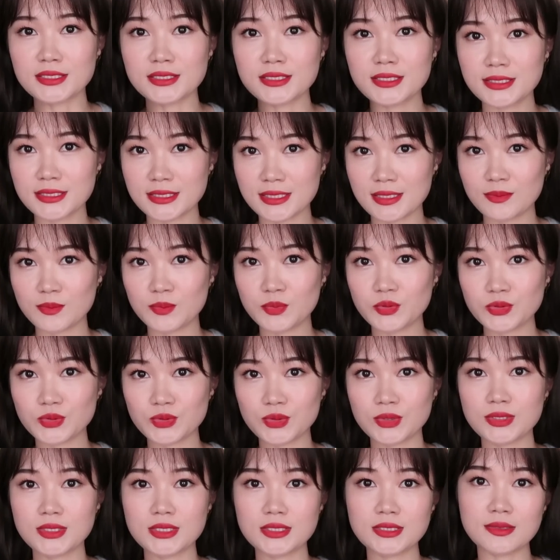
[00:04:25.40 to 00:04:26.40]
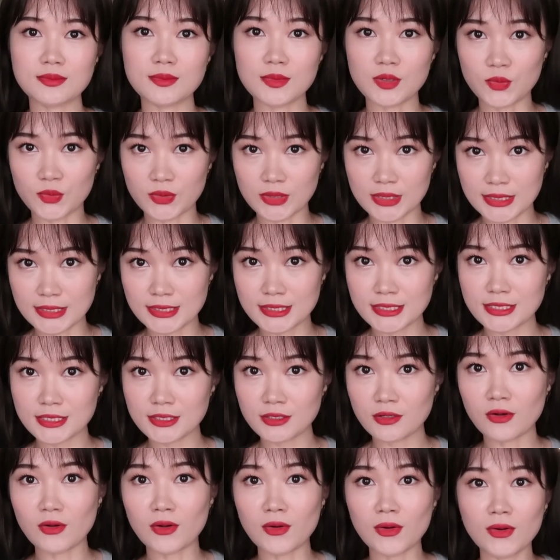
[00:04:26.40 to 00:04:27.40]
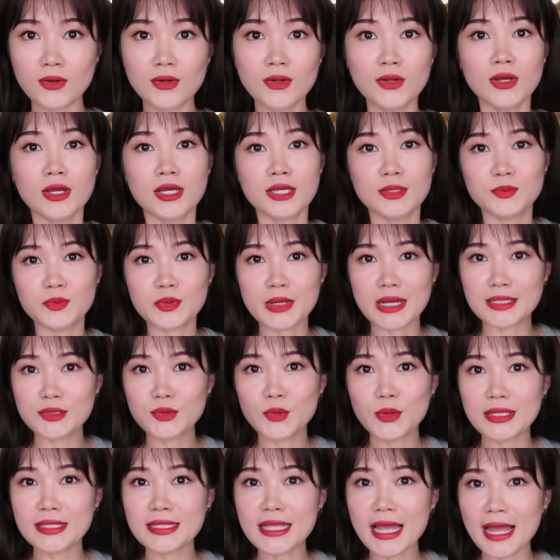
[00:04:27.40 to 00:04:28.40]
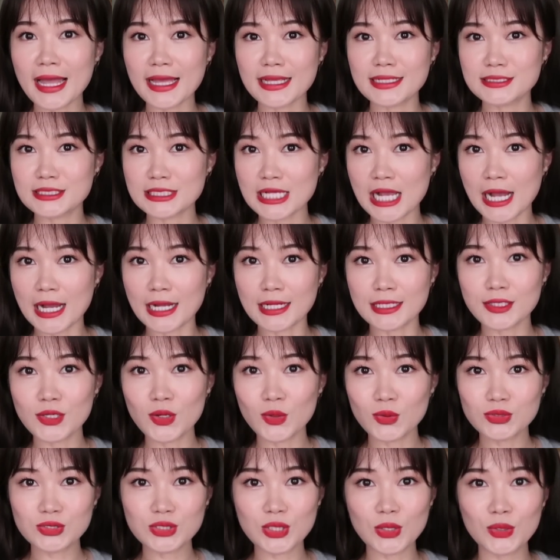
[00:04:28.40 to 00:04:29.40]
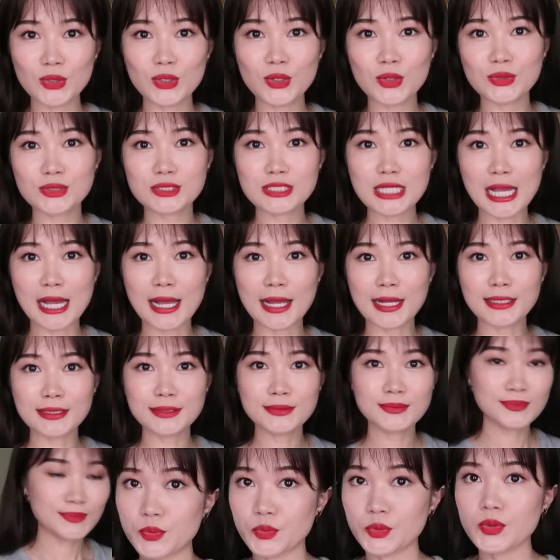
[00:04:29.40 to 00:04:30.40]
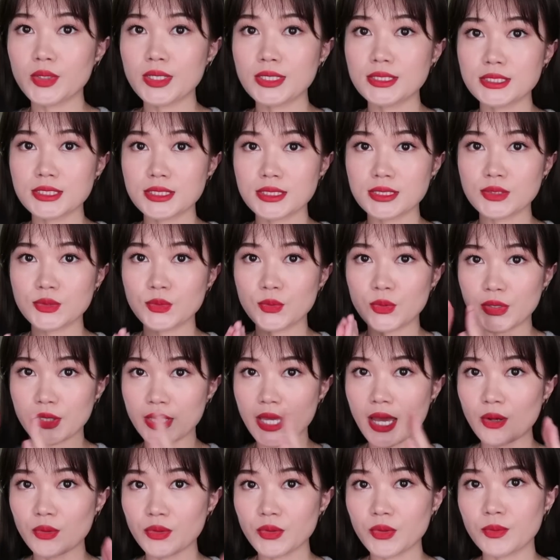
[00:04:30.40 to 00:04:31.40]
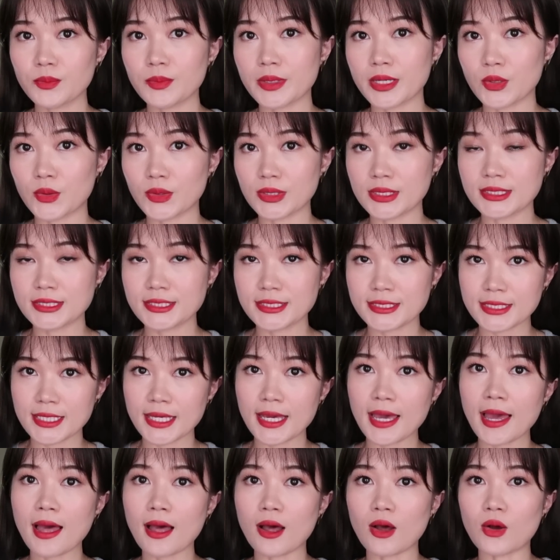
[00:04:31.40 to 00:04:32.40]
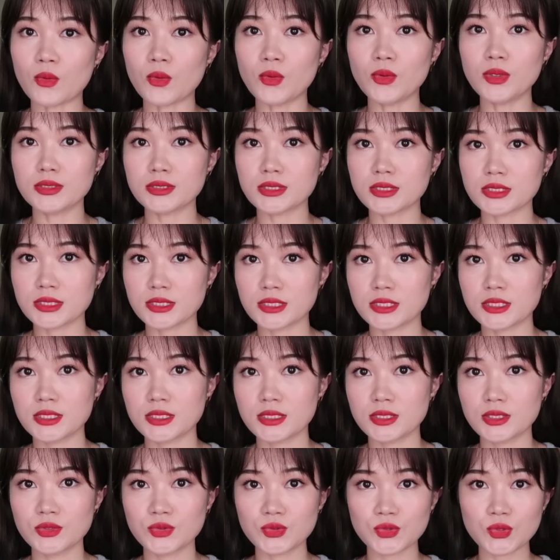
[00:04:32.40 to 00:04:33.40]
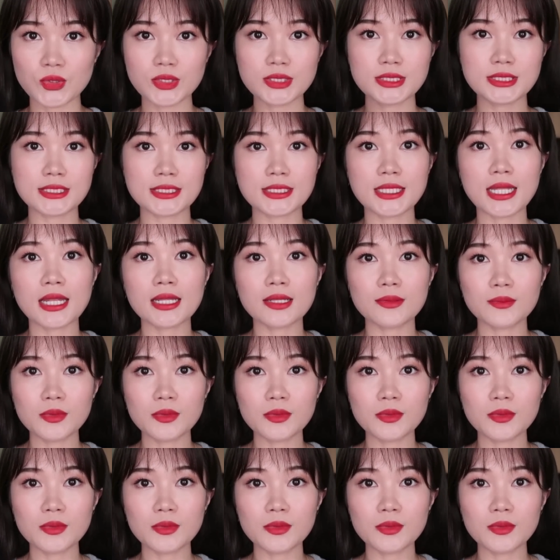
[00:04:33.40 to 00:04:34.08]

也是先不说这些美容仪器喽，不然会太长，又臭又长。不论是我要用美容仪器也好，或者是做其他